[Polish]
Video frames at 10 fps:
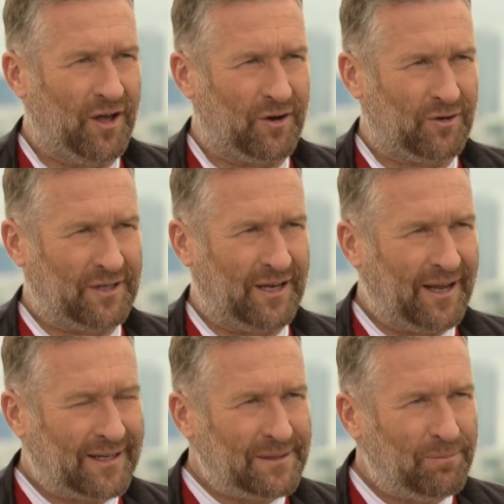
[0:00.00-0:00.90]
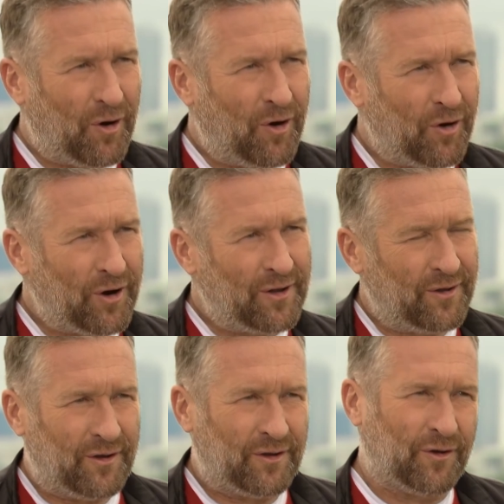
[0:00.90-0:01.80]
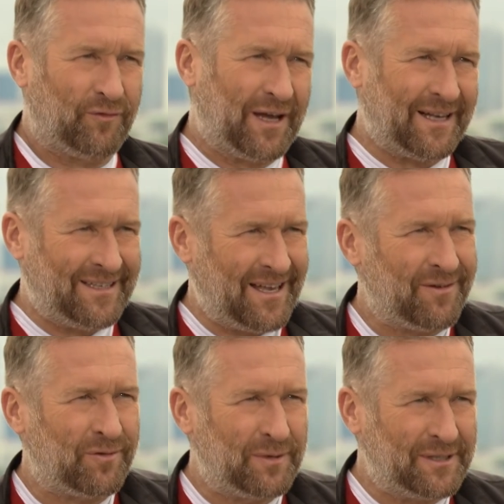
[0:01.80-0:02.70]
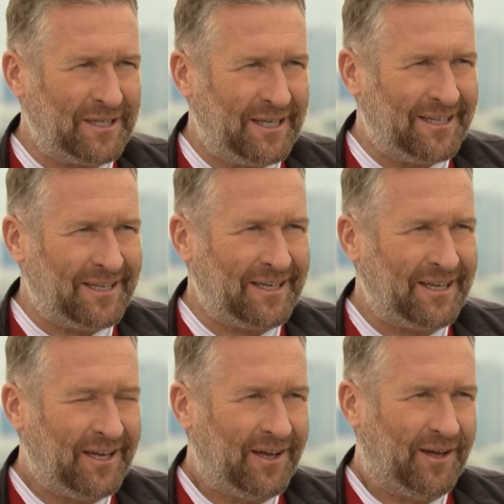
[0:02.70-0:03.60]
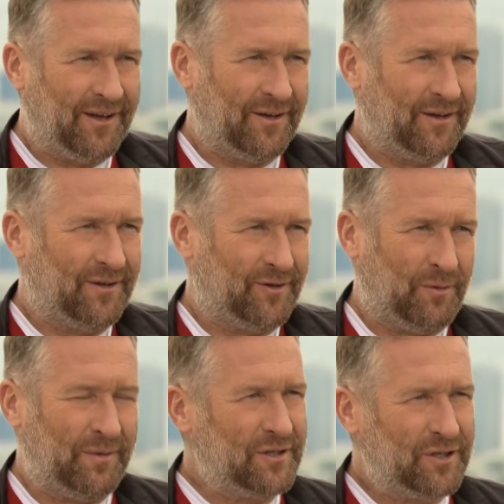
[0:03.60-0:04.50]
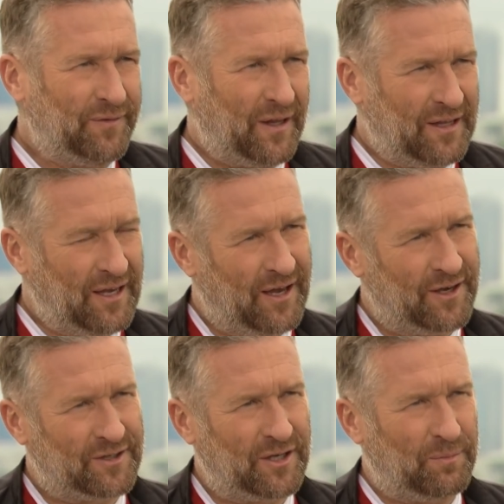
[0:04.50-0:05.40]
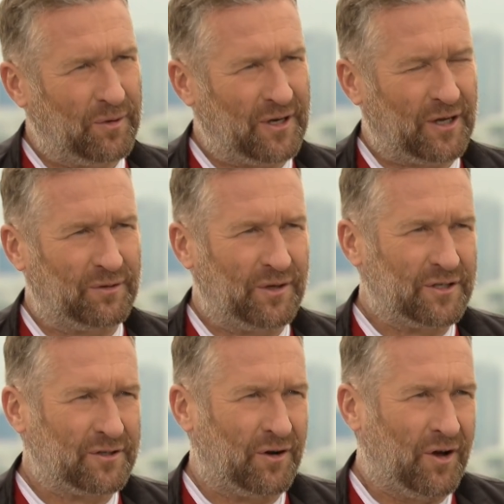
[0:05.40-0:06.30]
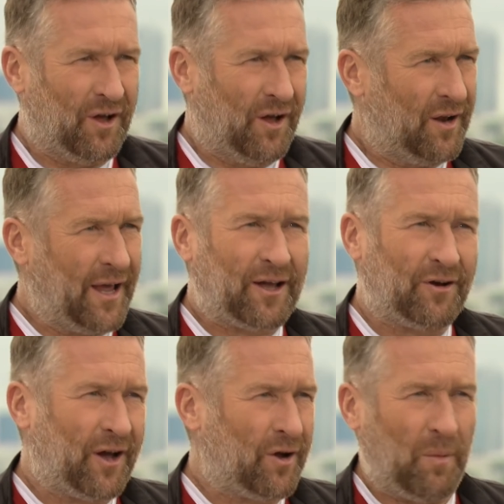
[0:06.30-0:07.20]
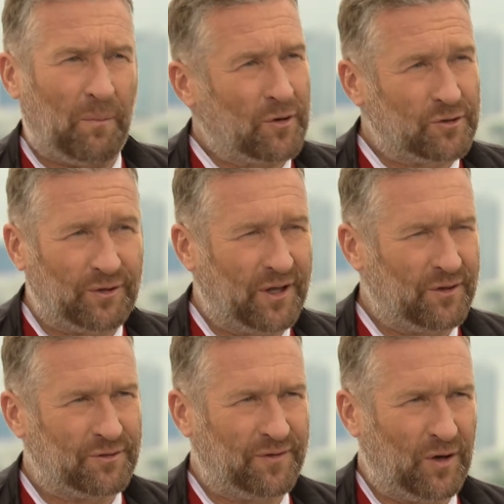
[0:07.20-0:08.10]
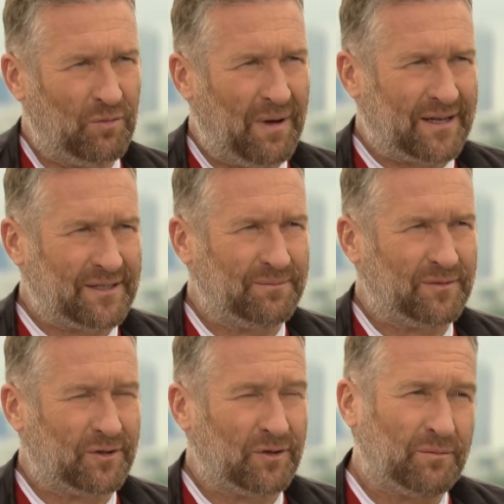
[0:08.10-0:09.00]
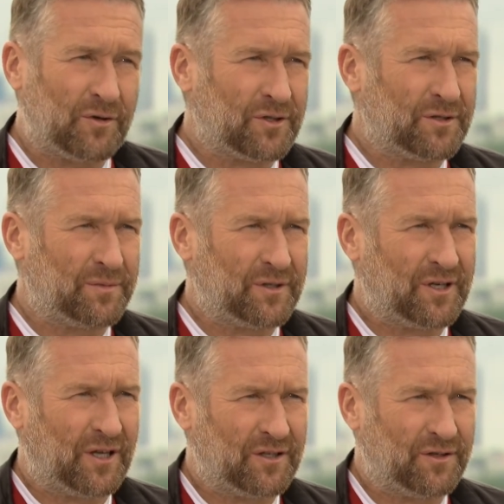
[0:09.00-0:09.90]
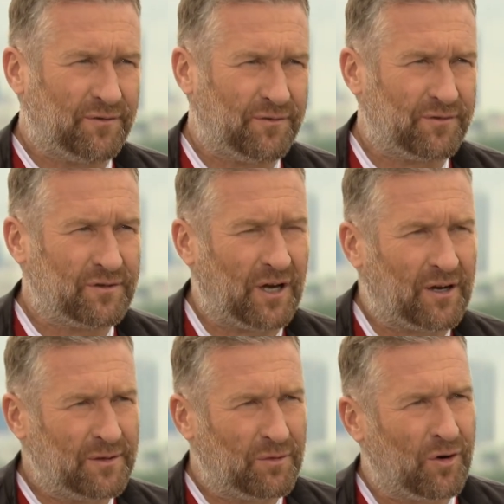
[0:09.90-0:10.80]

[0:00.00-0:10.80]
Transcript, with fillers: rodzaj lekcji pokory do wykazania wobec innych, y, to będzie świetnie. A jeżeli potraktujesz to lekko, jako po prostu jedną z wielu maksym, no to możesz być kiedyś w czarnym